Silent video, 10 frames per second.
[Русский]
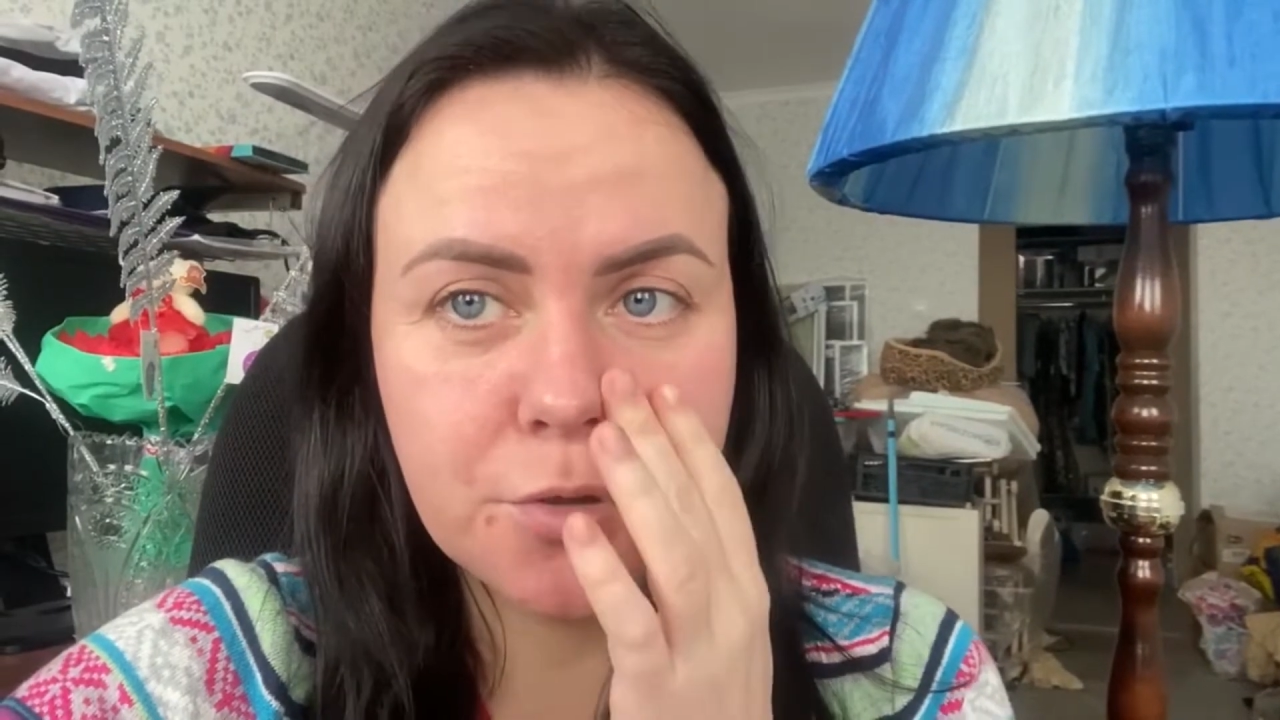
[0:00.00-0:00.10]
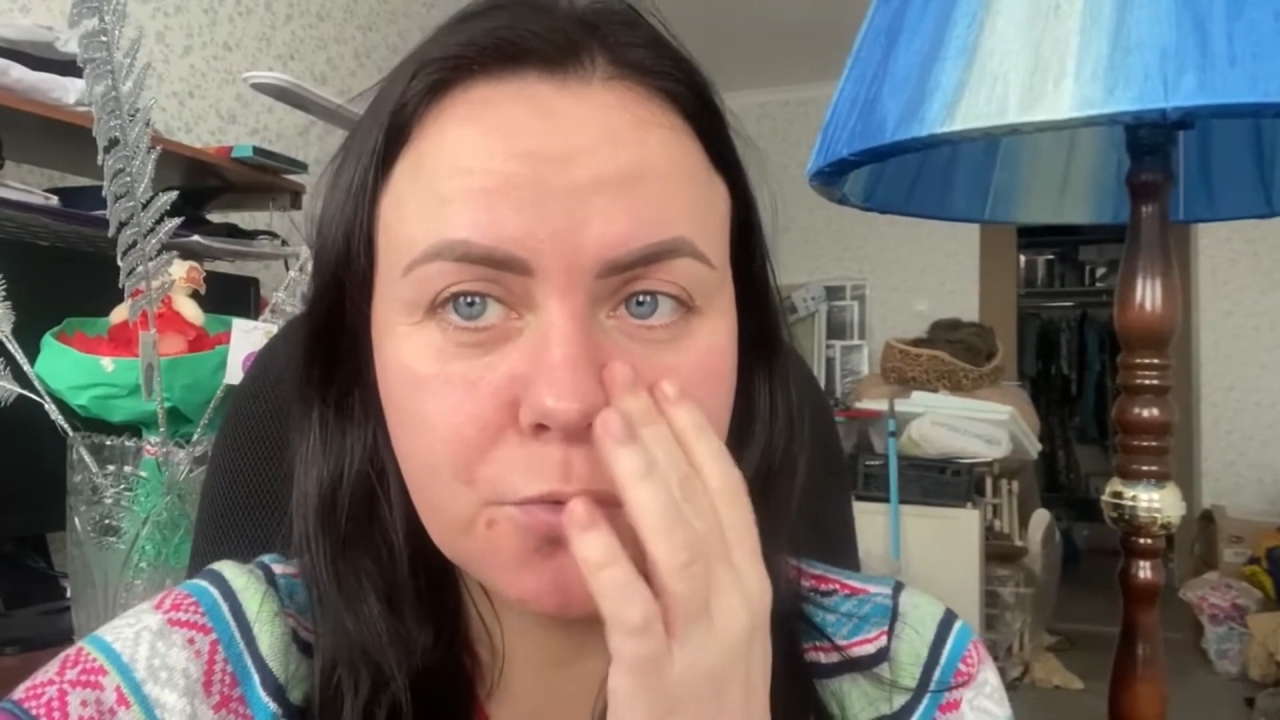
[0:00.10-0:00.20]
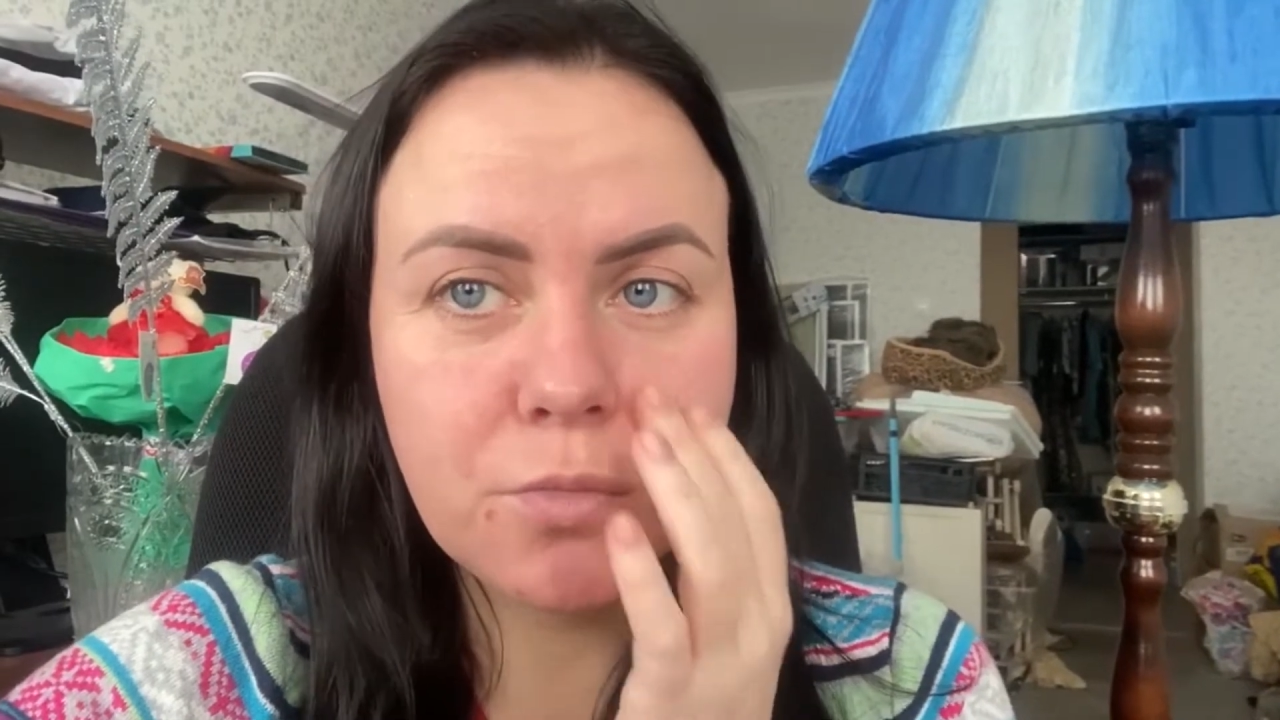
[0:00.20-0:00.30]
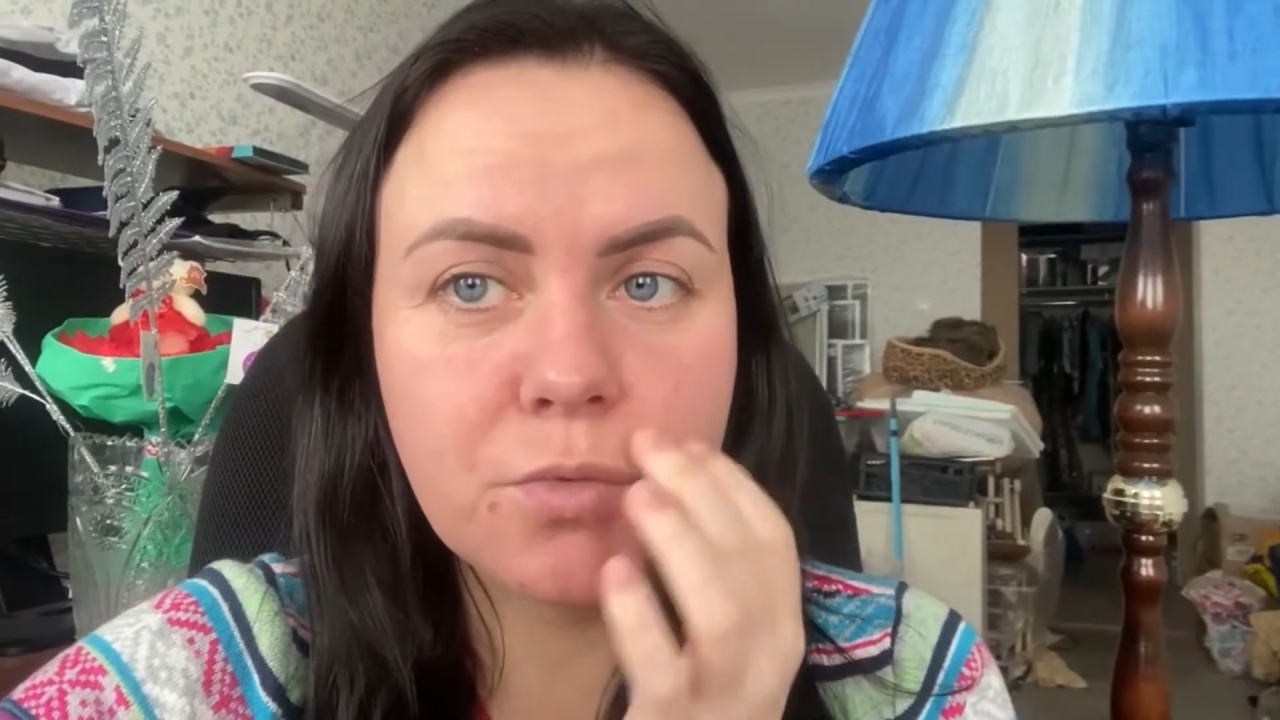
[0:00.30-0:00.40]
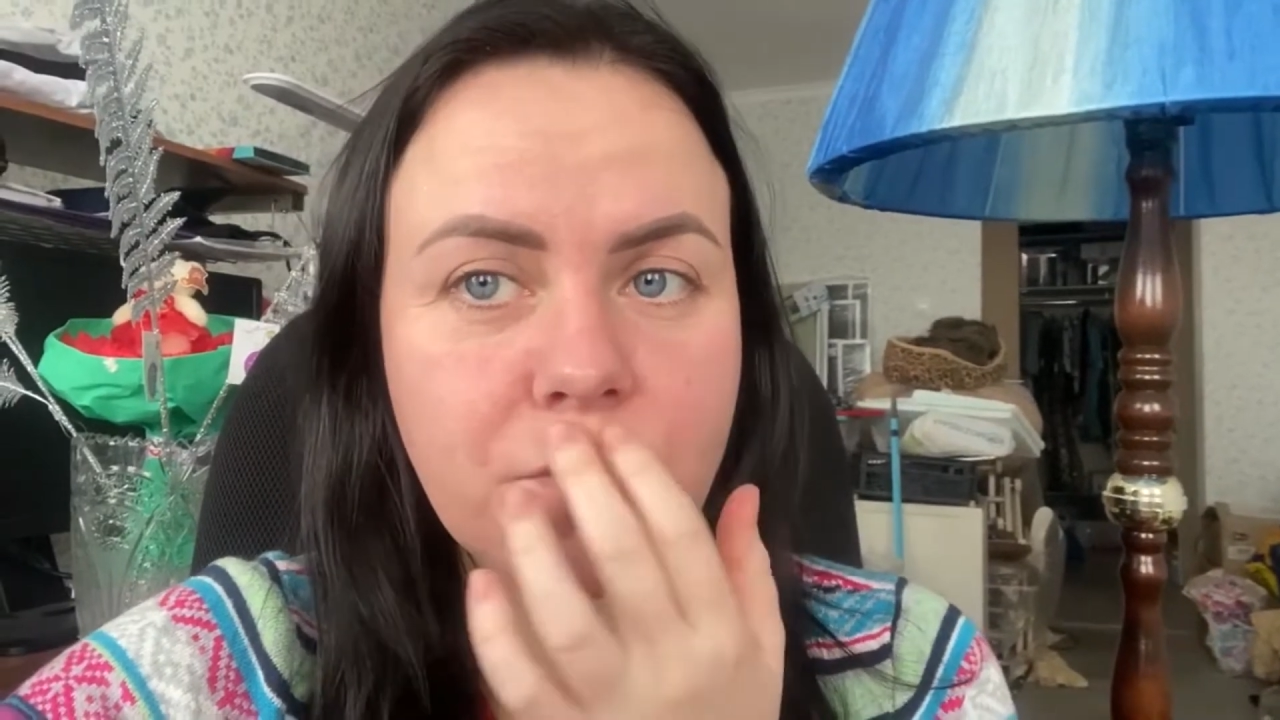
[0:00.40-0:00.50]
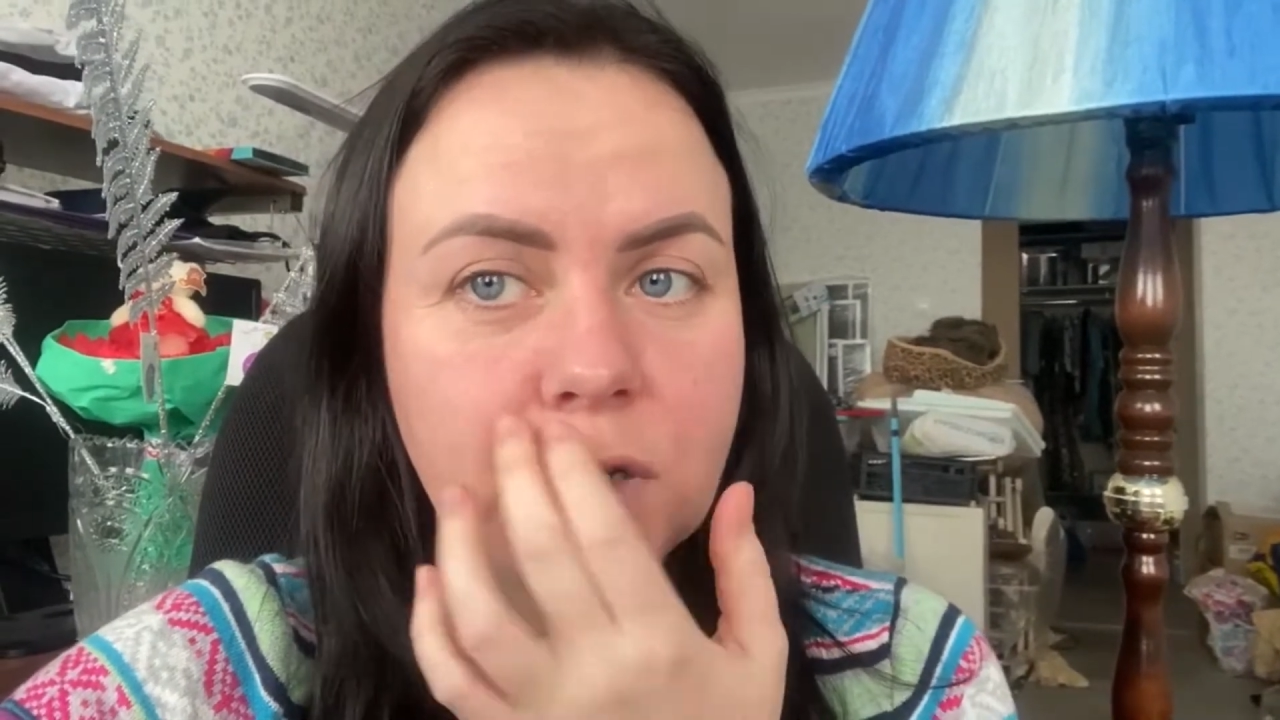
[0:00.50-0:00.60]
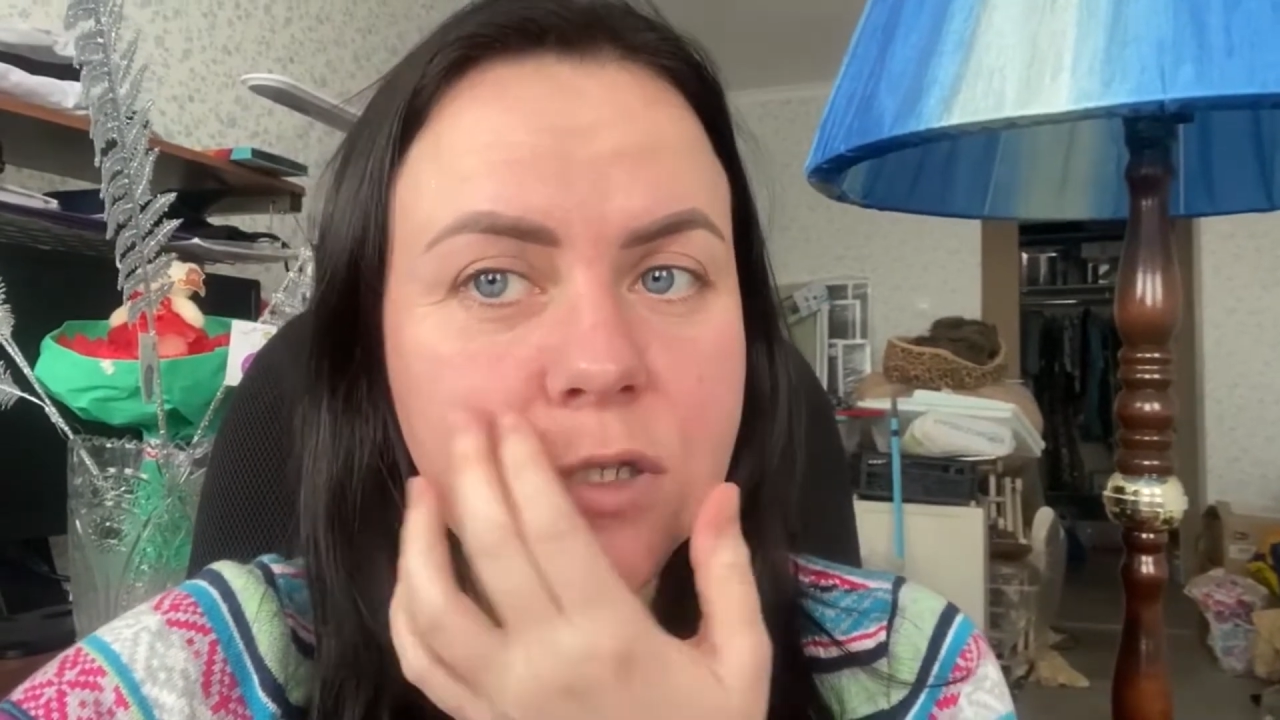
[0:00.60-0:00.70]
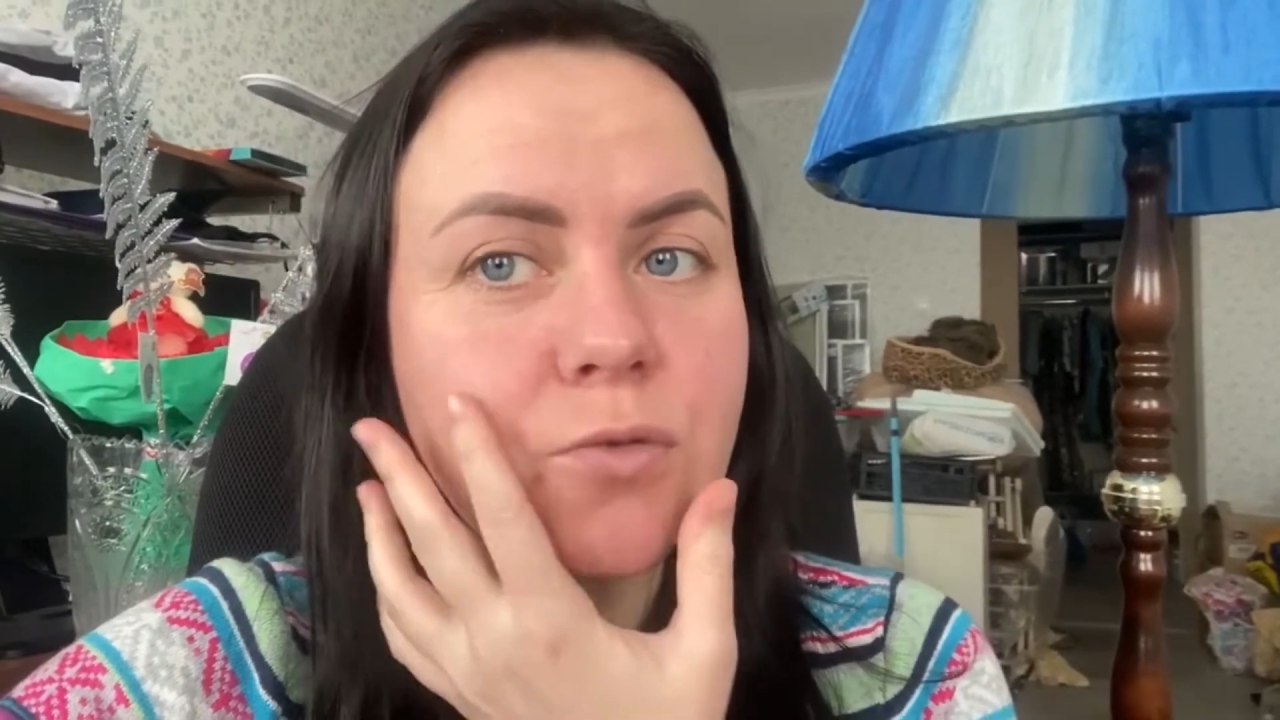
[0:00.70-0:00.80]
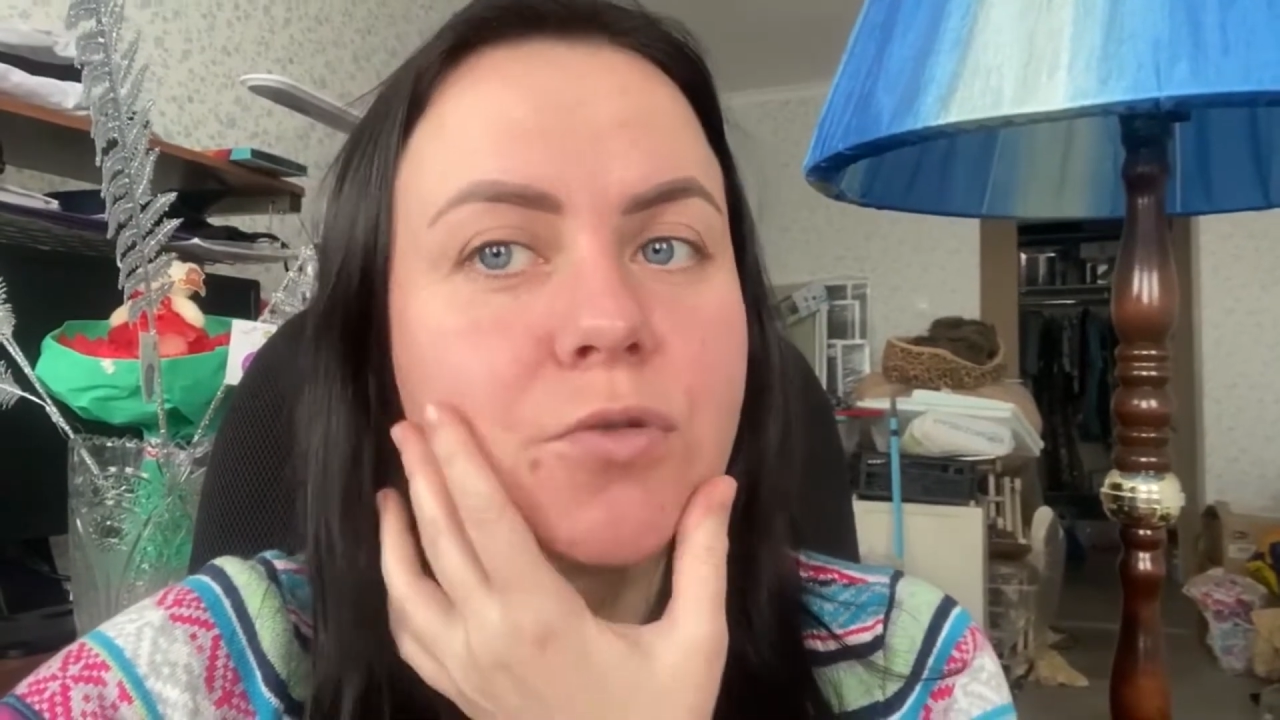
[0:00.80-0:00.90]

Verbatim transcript: чтобы у вас